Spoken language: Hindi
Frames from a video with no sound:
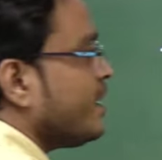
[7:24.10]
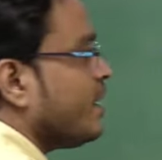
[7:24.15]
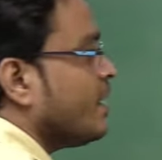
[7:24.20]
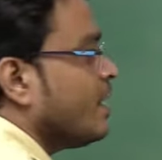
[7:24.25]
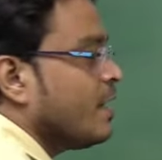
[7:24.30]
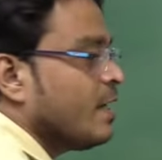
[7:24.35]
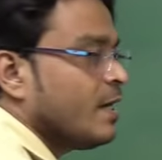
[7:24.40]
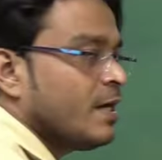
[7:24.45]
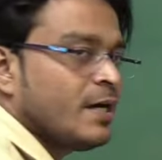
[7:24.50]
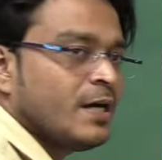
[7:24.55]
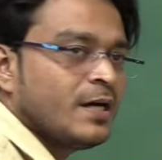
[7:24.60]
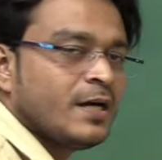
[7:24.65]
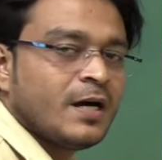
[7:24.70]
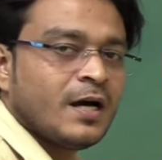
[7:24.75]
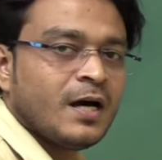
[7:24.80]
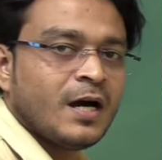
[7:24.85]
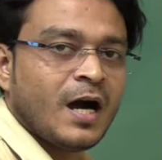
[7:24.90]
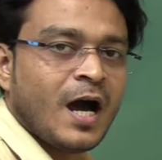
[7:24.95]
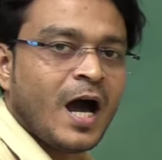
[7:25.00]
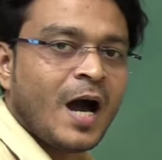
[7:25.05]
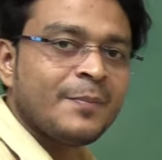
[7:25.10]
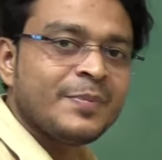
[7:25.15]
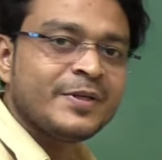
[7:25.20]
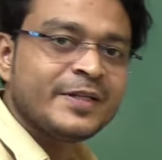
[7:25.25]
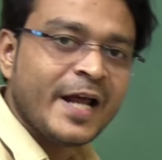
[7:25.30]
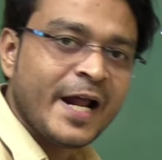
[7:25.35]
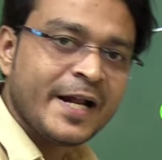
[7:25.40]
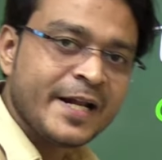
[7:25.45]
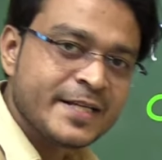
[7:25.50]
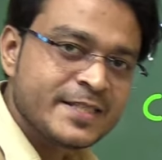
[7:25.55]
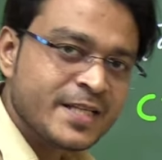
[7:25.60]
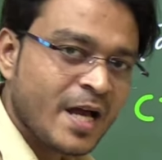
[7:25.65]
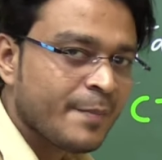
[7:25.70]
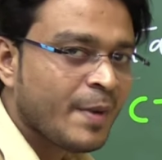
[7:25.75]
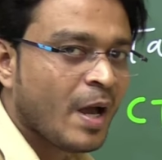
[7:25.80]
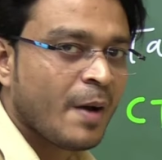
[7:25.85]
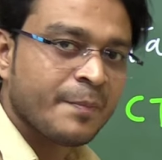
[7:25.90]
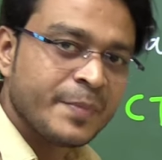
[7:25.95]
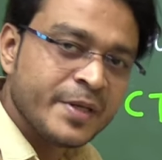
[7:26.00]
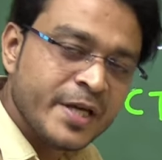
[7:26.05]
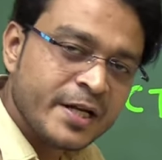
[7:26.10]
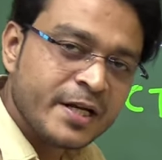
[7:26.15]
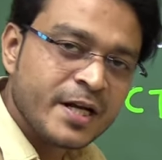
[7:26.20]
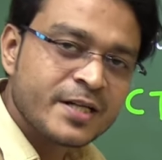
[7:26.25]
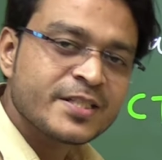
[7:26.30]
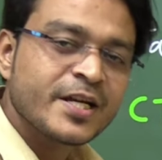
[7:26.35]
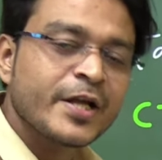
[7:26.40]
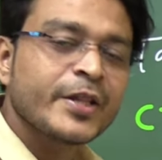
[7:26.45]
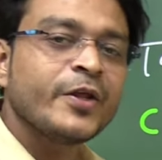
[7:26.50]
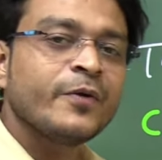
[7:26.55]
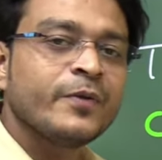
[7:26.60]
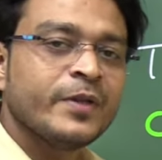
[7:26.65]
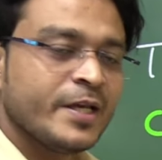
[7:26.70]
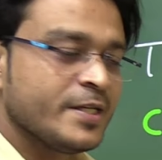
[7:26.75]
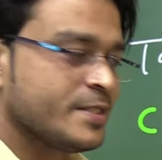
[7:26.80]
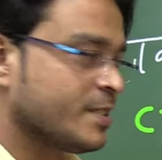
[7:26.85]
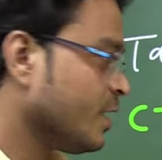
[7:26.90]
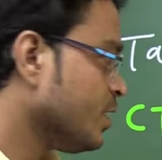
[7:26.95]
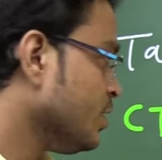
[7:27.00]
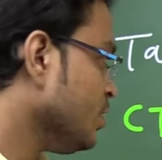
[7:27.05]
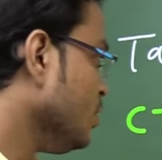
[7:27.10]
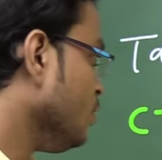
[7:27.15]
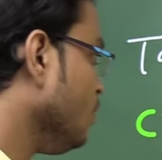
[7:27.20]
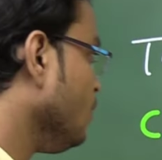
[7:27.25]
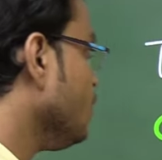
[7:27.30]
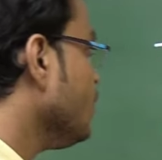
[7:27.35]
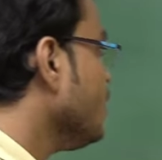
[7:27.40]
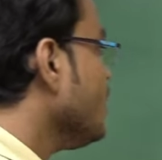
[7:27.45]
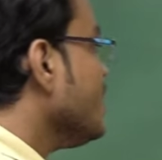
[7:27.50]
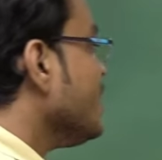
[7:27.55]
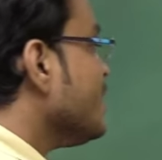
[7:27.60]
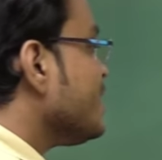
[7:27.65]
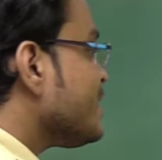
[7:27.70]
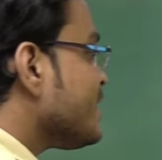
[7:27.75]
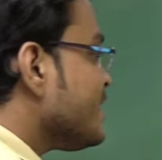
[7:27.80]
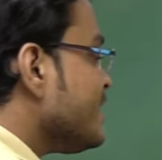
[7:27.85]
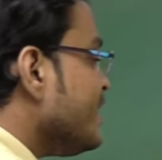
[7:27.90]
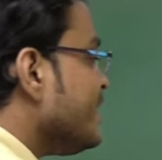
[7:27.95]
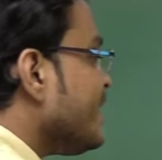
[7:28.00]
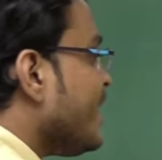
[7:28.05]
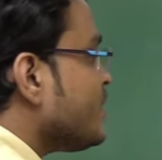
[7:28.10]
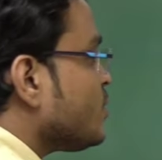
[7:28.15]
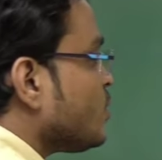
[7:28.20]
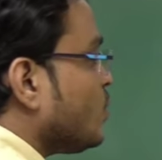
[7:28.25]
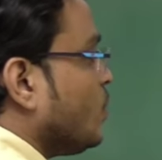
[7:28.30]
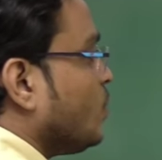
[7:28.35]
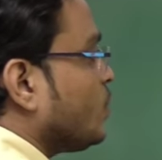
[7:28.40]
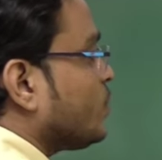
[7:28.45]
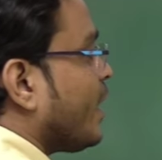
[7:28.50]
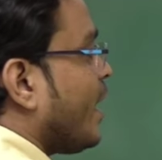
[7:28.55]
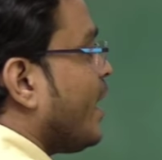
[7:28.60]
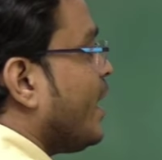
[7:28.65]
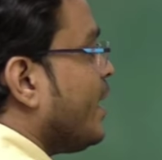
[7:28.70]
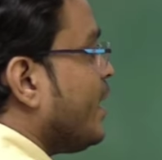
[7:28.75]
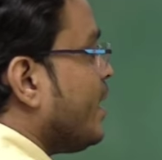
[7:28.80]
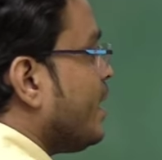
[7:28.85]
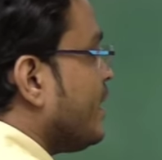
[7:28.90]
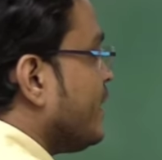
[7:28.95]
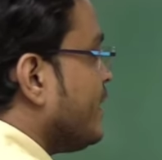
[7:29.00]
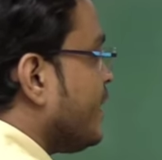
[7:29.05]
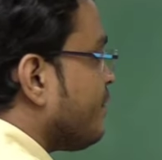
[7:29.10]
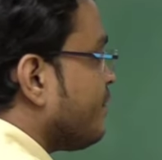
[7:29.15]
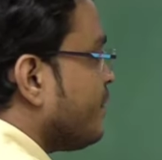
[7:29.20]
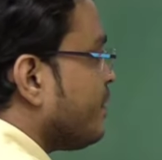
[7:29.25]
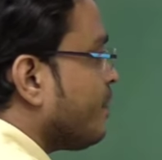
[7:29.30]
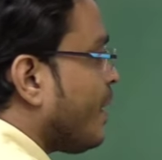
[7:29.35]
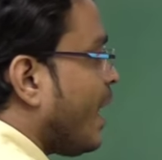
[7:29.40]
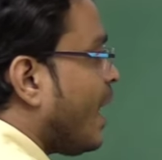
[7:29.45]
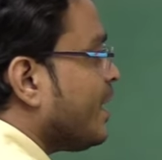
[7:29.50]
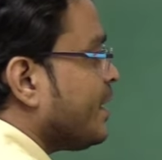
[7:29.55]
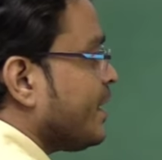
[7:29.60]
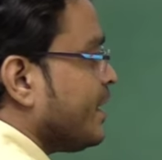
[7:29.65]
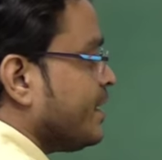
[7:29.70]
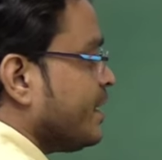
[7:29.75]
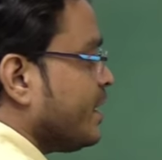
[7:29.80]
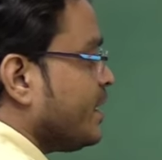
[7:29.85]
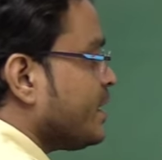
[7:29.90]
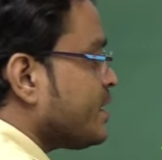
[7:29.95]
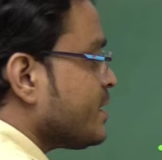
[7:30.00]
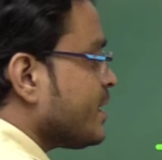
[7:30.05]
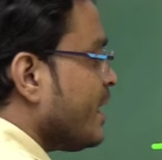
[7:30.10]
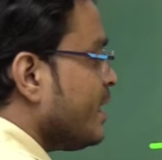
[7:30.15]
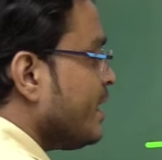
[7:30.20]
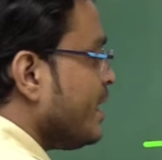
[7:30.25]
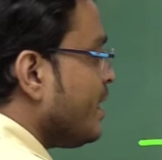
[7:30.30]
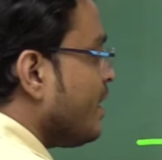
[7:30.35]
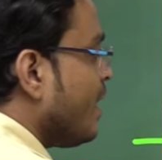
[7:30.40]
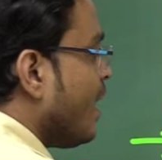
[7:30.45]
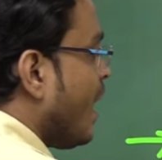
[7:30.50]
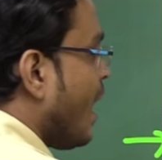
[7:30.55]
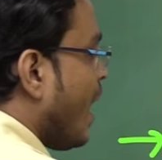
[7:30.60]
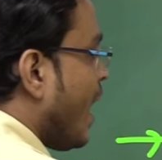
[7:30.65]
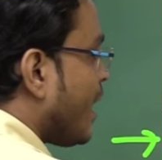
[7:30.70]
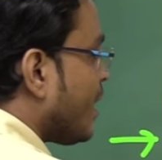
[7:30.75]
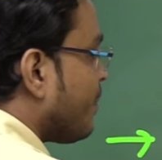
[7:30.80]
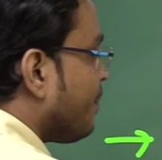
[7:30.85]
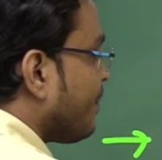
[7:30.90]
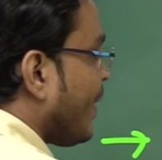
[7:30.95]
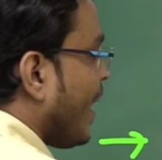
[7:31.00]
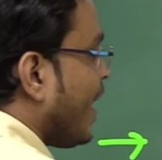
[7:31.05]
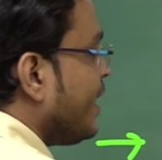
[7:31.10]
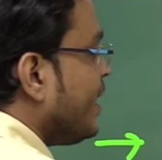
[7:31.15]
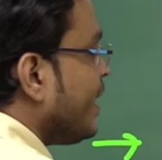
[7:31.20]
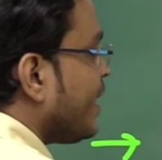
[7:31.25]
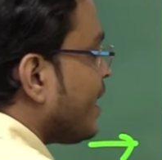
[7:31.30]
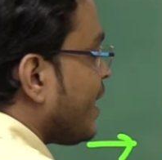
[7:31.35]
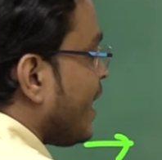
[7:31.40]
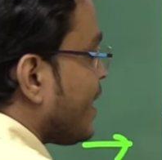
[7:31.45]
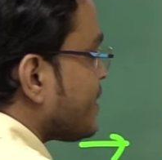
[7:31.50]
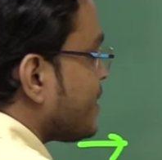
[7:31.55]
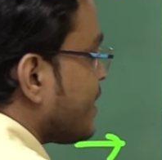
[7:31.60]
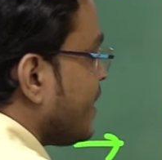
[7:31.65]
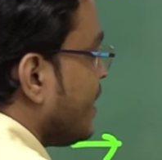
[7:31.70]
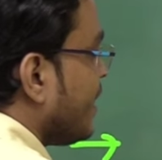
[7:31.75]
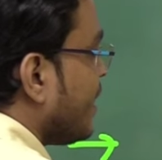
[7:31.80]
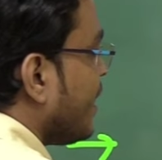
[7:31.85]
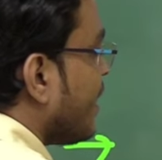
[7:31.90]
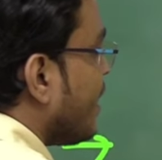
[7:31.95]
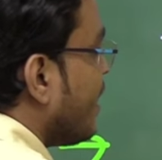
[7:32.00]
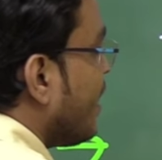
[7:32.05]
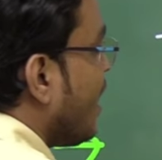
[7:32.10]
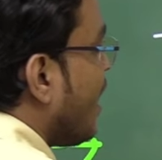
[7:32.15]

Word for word: e आप टेट एग्जाम में अपियर कर सकते हो दे सकते हो सी टेट e जो होता है या फिर महा टीटी किसके लिए अगर पहली क्लास से लेकर